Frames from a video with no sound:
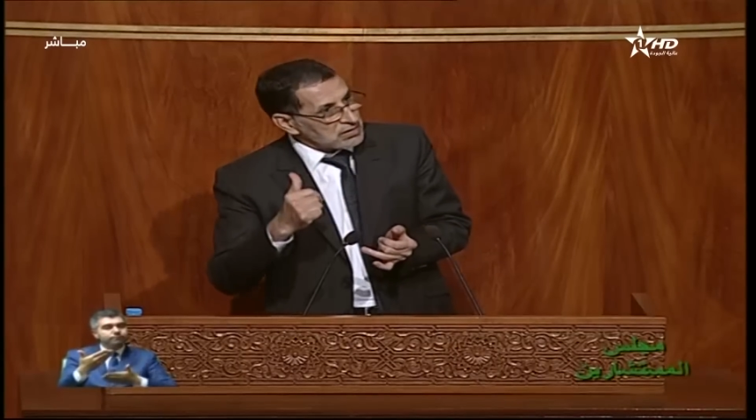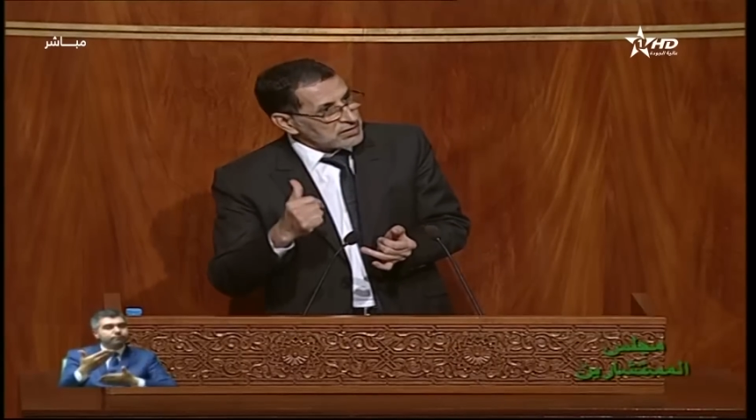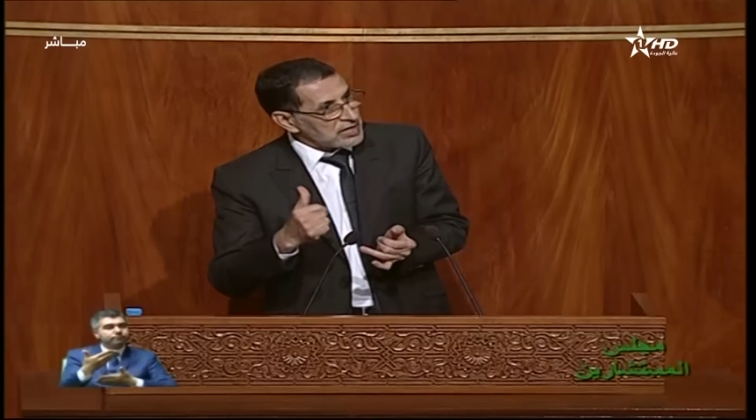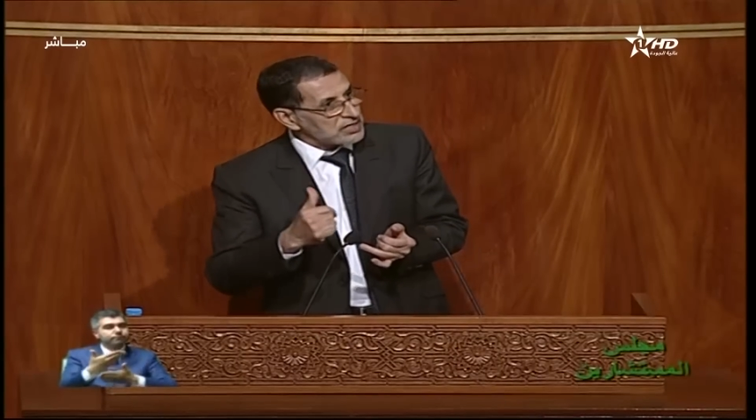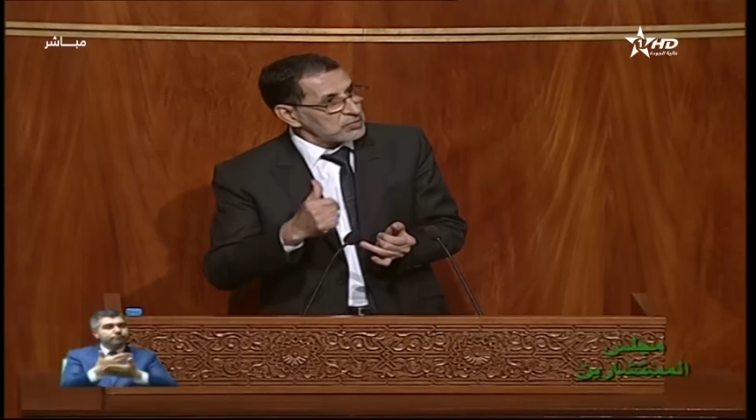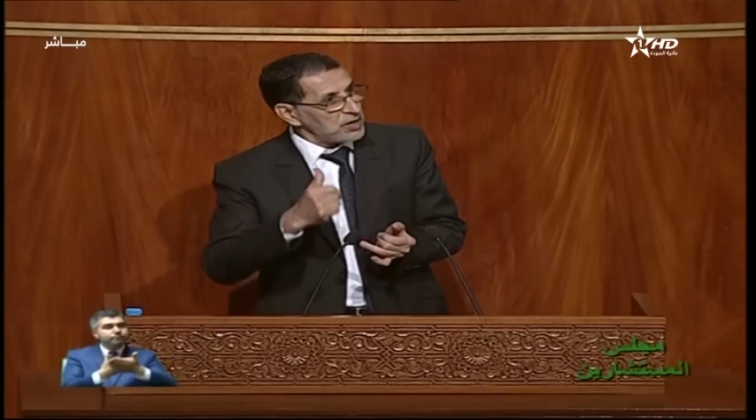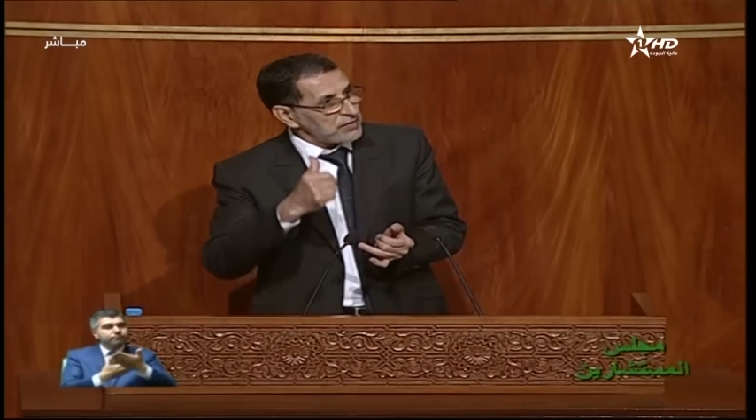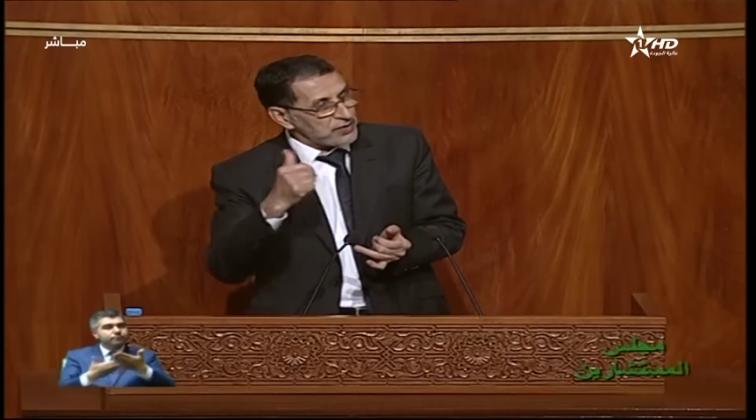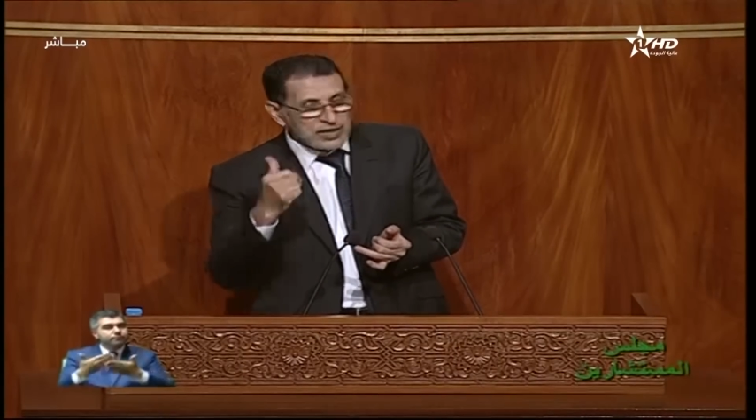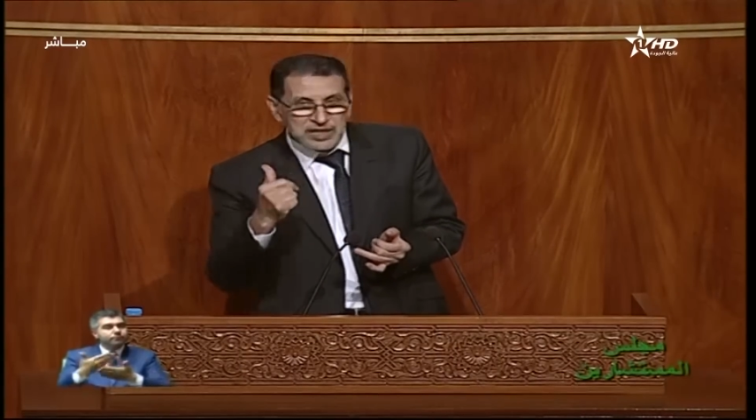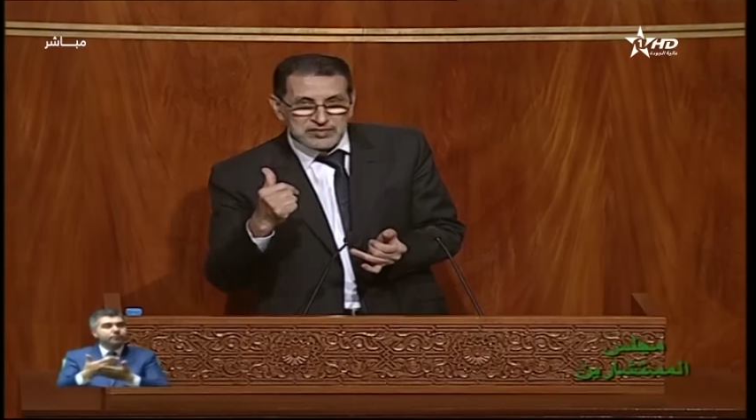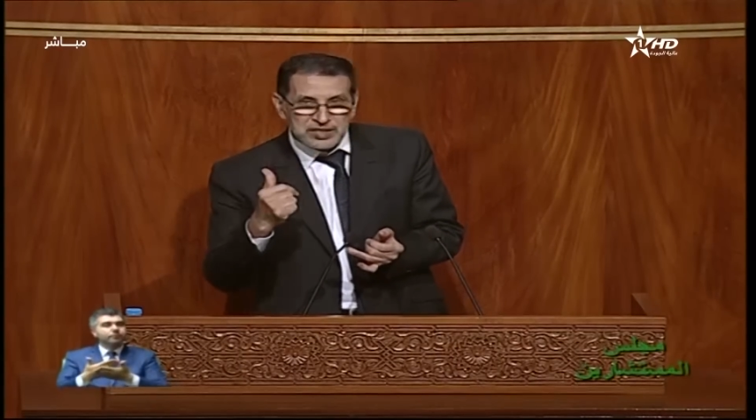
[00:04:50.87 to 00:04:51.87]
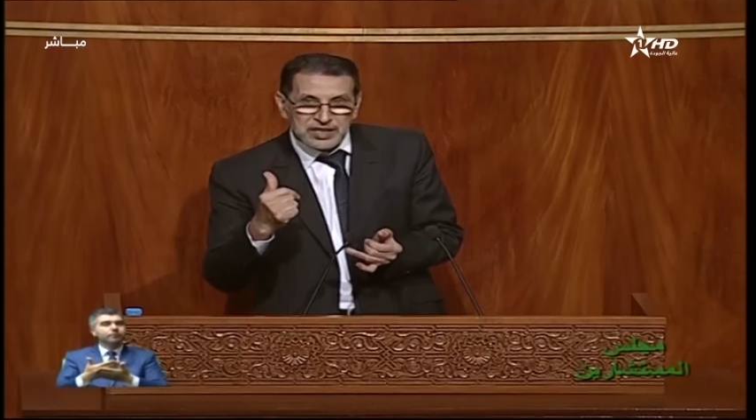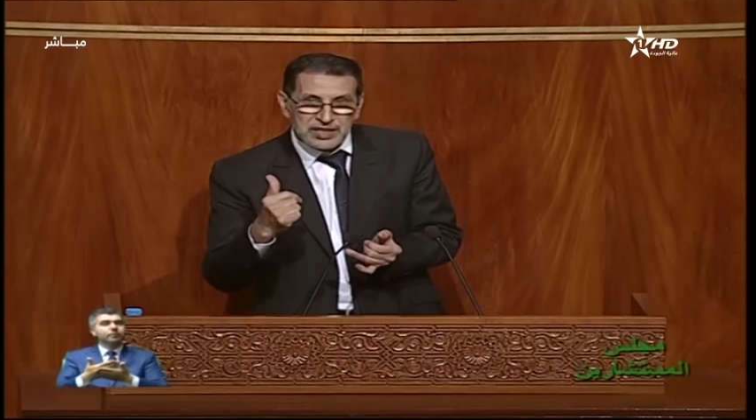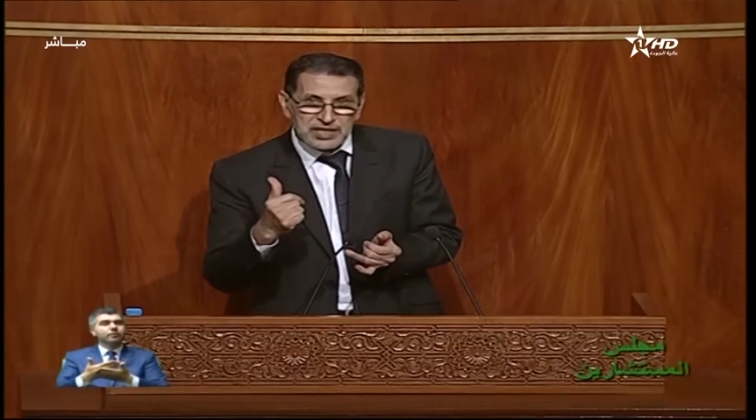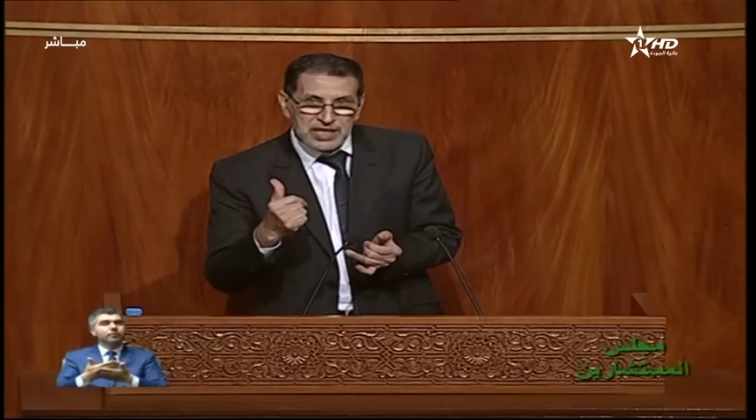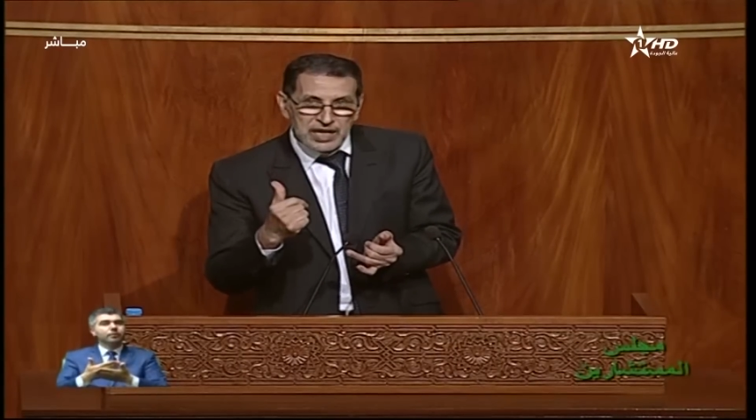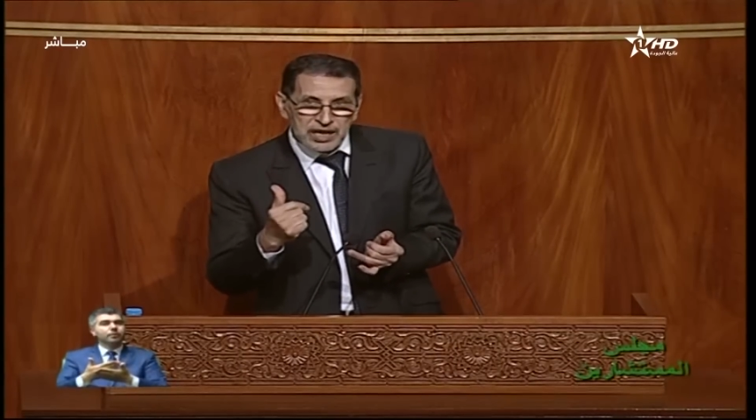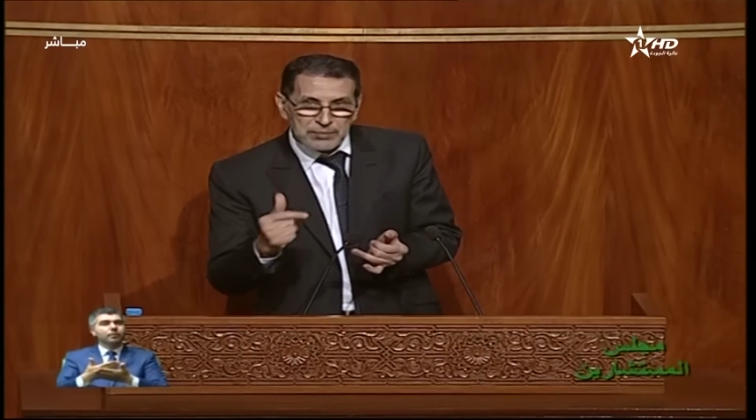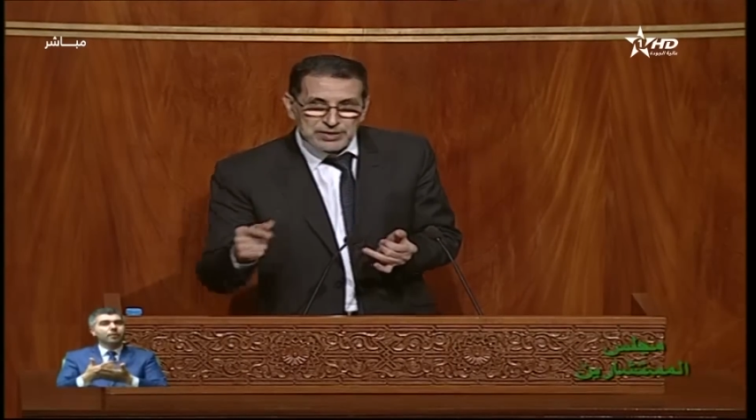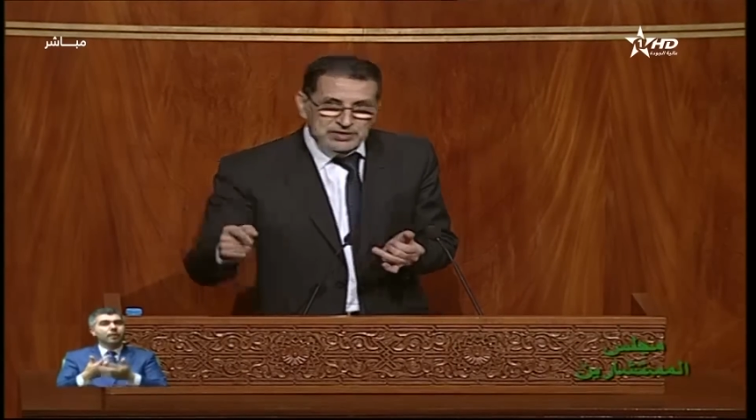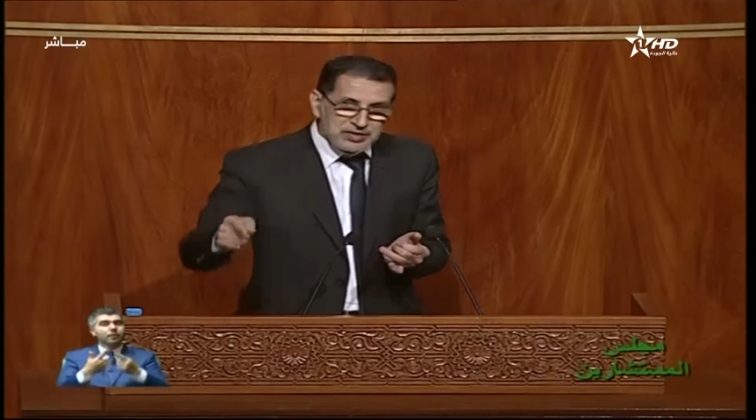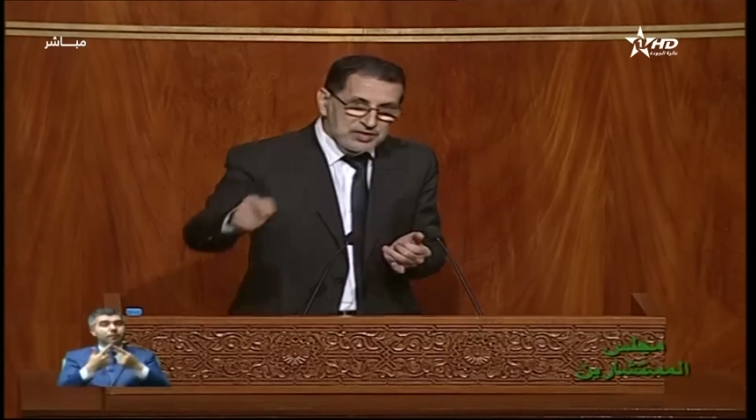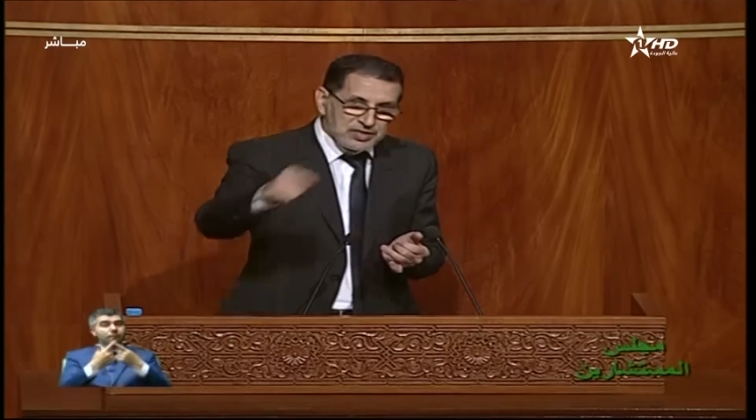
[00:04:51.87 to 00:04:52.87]
دارت بها فرق تقنيه
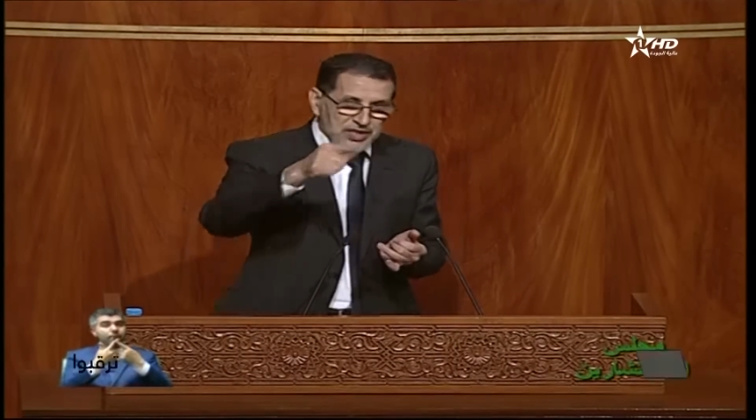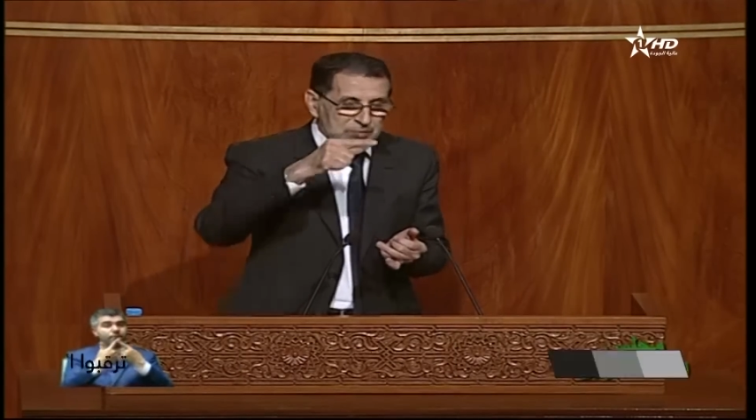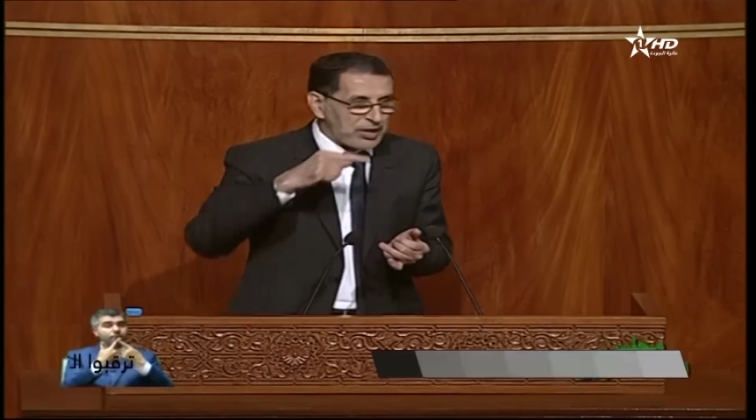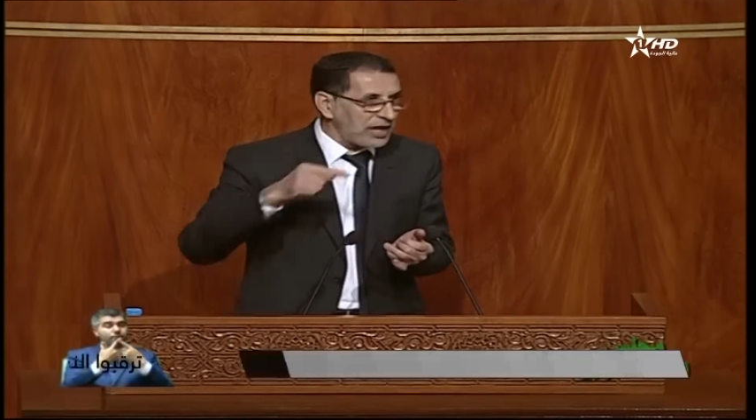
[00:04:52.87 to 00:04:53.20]
بالتنسيق